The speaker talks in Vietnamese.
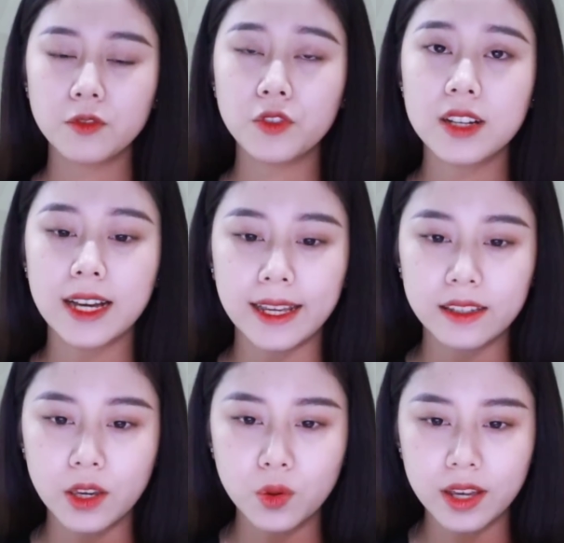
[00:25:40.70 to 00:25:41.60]
Vương Khải
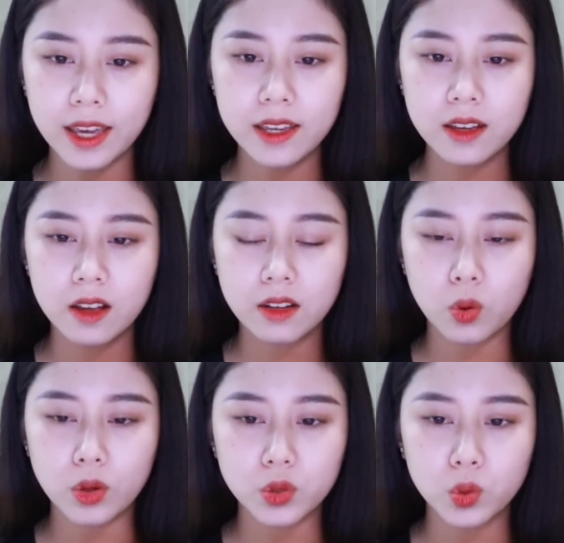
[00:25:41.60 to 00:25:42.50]
kéo ghế,
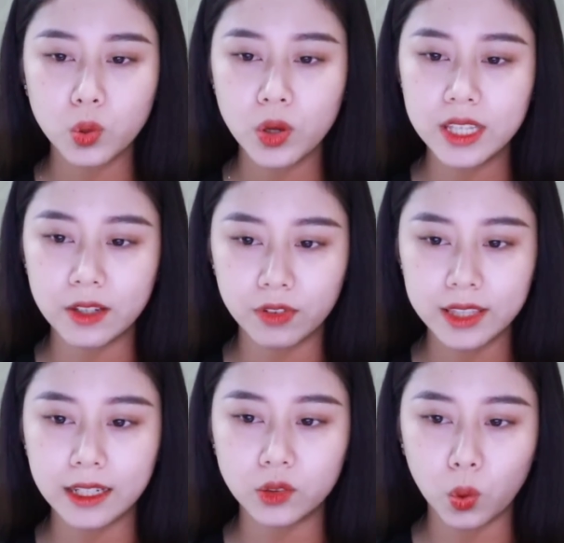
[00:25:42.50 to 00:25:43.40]
ngồi xuống đối diện với
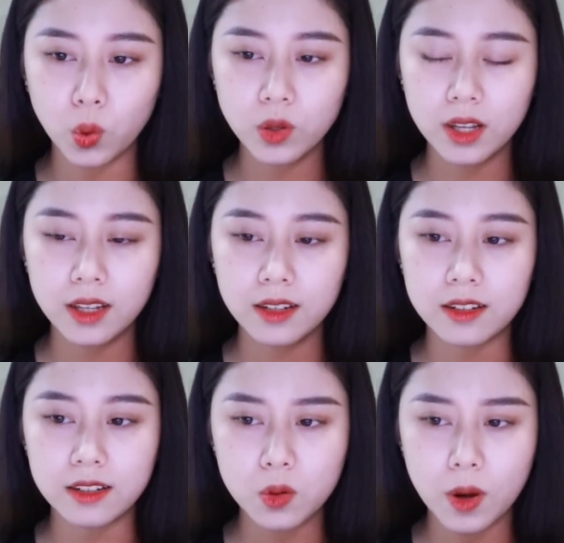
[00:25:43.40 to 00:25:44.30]
Thanh Tú.
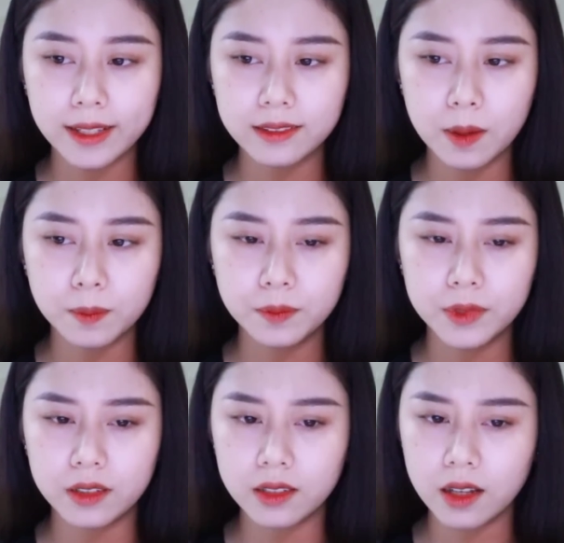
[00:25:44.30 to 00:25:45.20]
Nửa quan tâm,
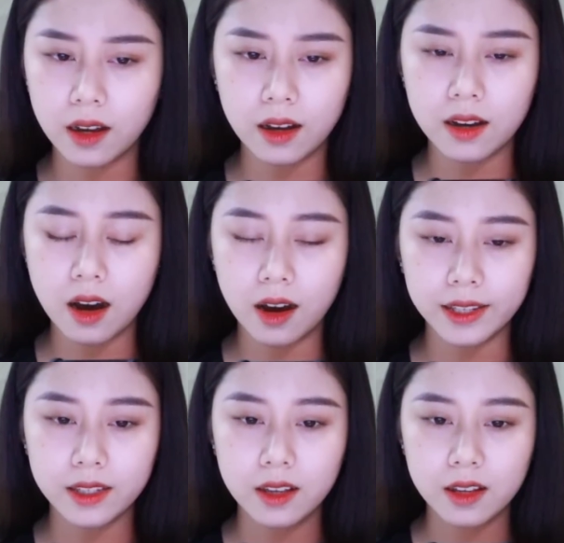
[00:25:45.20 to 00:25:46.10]
nửa thờ ơ
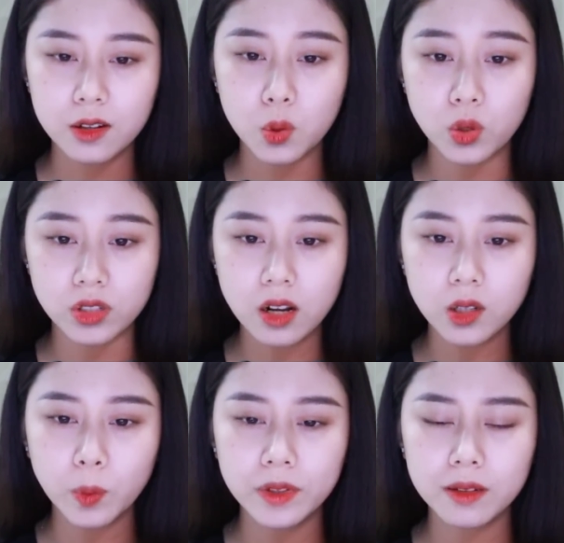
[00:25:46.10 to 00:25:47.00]
hỏi. Cô rót
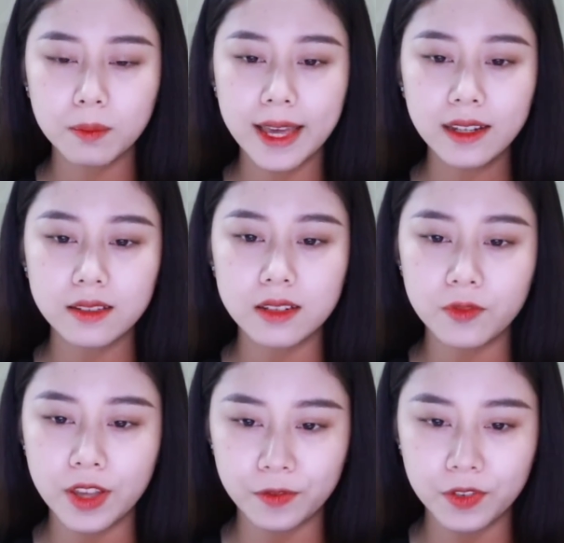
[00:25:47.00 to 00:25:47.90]
cốc nước mát đưa
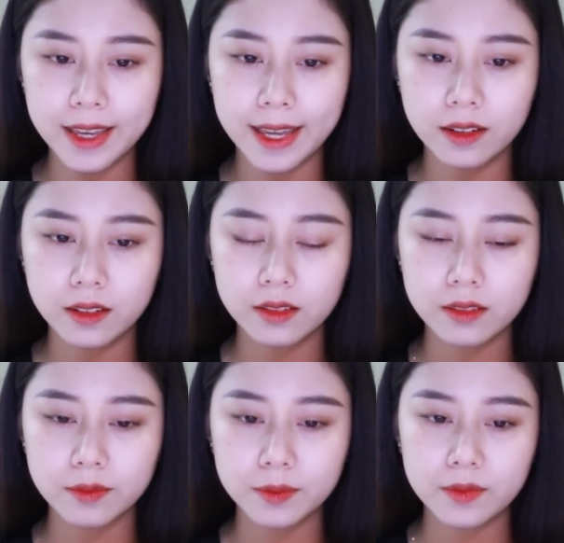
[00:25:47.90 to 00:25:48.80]
về phía anh.
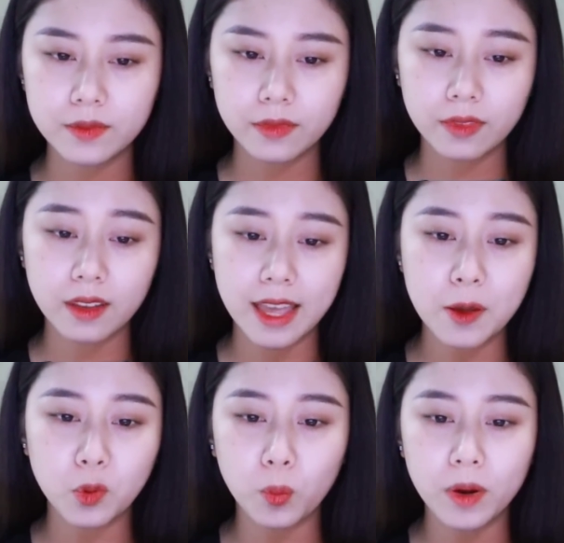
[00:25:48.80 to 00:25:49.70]

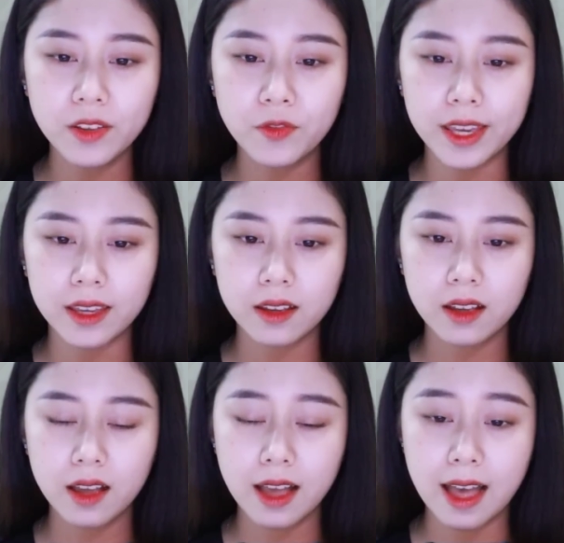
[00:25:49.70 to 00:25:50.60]
Em cũng mới về.
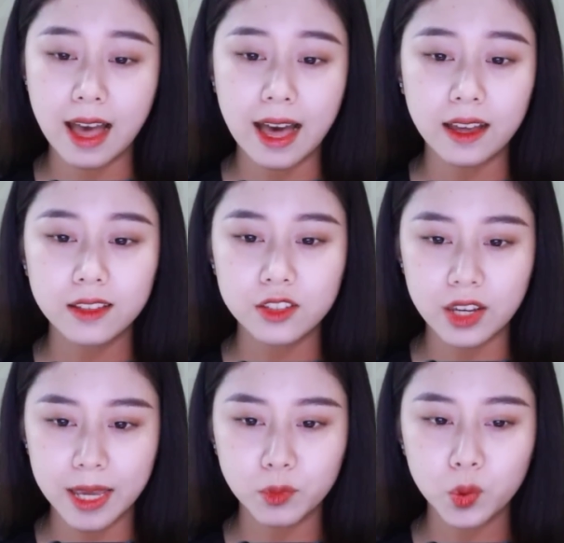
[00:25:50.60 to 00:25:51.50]
À,
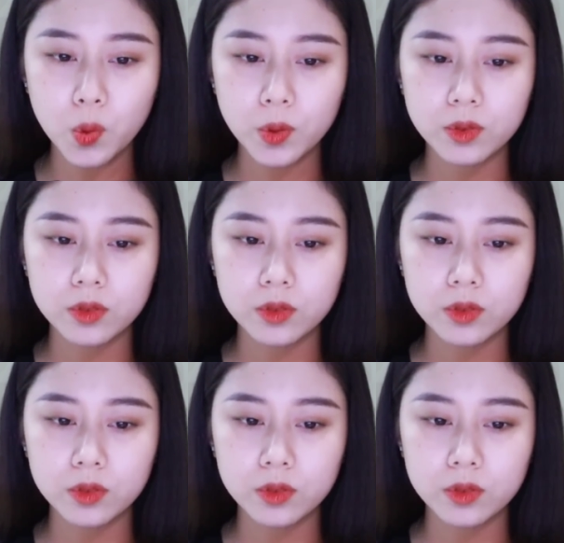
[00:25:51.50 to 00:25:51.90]
chờ em chút.